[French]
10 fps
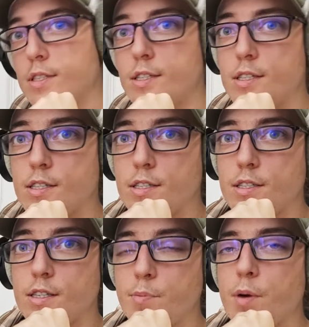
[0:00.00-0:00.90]

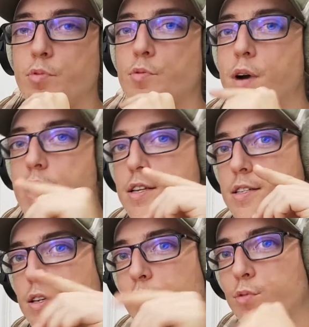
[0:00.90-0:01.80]
c'est pas plus mal et
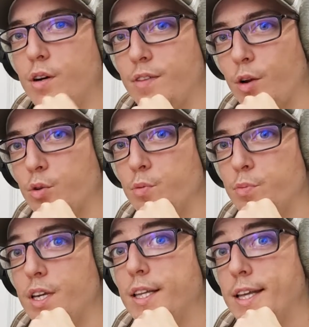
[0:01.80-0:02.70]
c'est une voie vers le
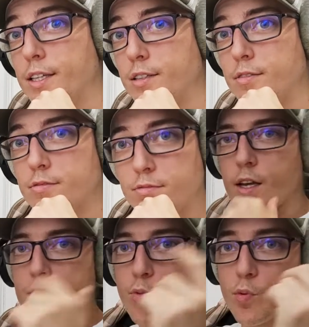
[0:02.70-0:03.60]
bien-être.
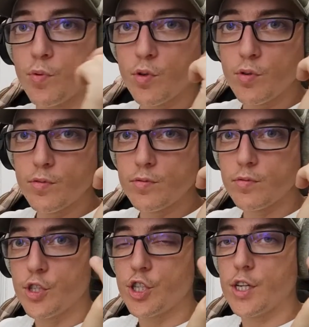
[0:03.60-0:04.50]
À ce propos,
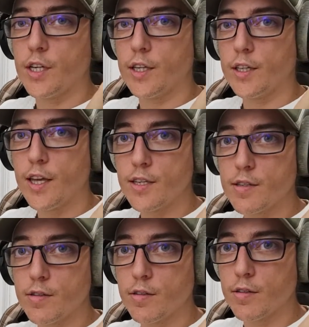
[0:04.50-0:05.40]
j'ai un
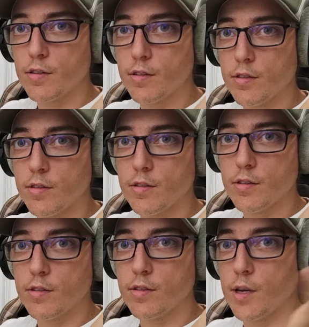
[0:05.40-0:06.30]
texte
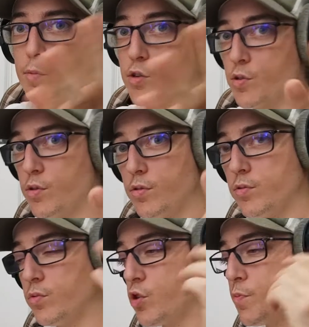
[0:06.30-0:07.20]
euh, d'un morceau
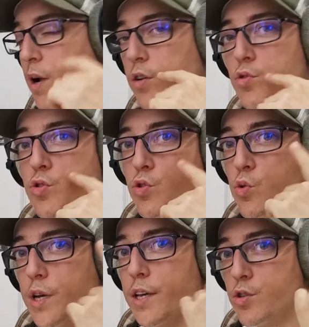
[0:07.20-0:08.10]
où je parle du
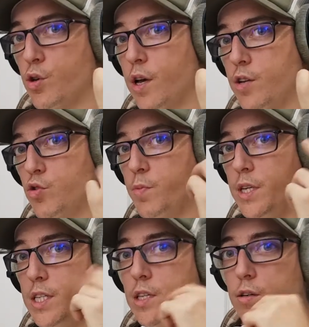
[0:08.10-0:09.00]
sourire serein du
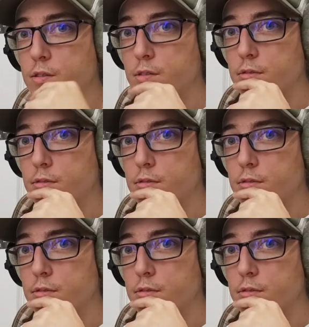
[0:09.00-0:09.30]
méditant.